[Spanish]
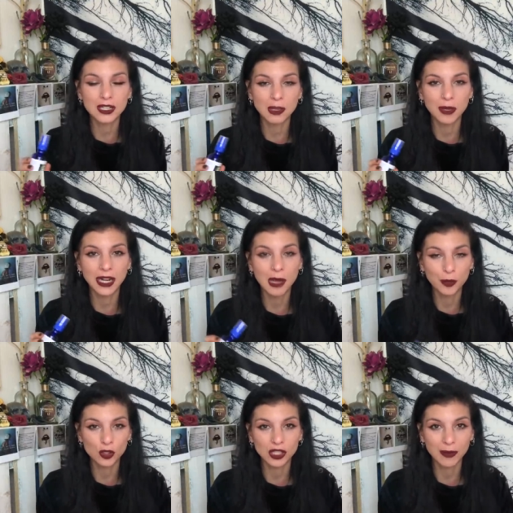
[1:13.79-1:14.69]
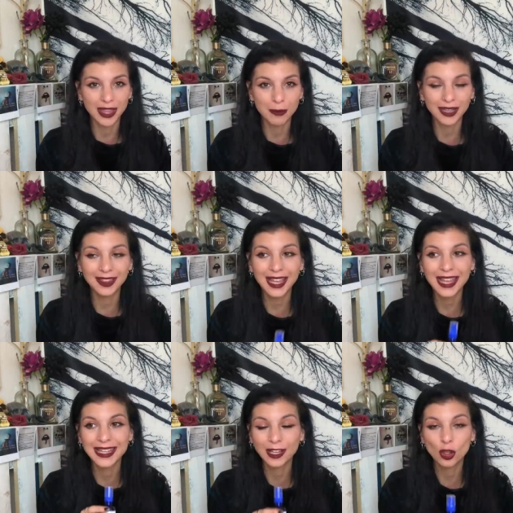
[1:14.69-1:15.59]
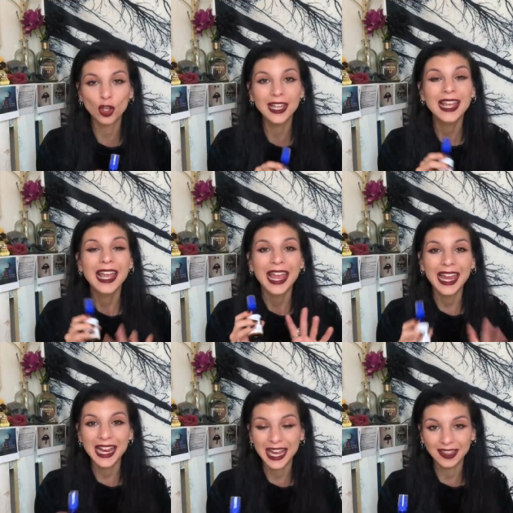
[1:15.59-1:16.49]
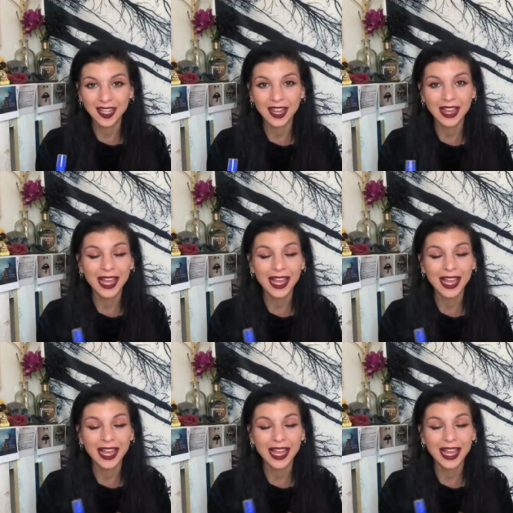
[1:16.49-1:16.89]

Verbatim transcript: semanas aproximadamente y estoy encantada,